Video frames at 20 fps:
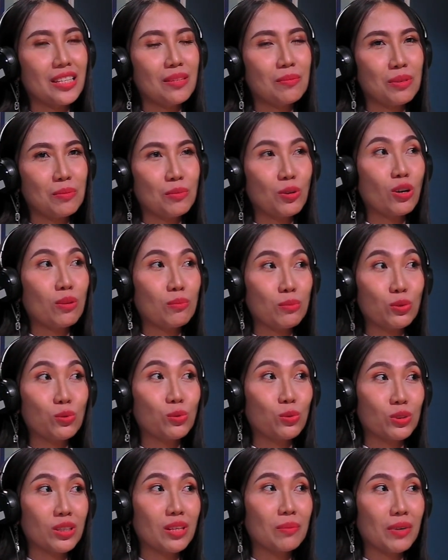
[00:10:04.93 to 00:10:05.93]
ที่มันมีความสุ
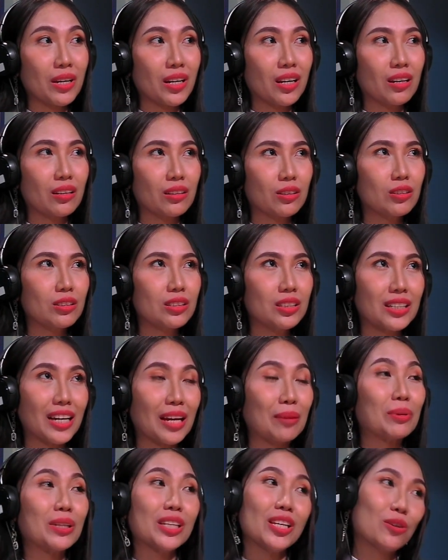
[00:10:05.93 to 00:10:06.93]
ขใช่ไหมคะก็คือการ
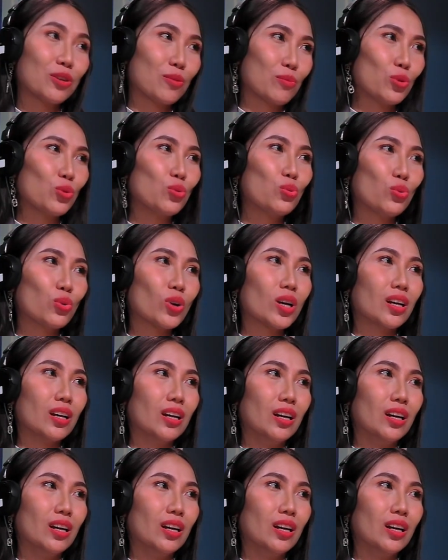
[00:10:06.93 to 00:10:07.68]
ไปเที่ยวกับลูกค่ะ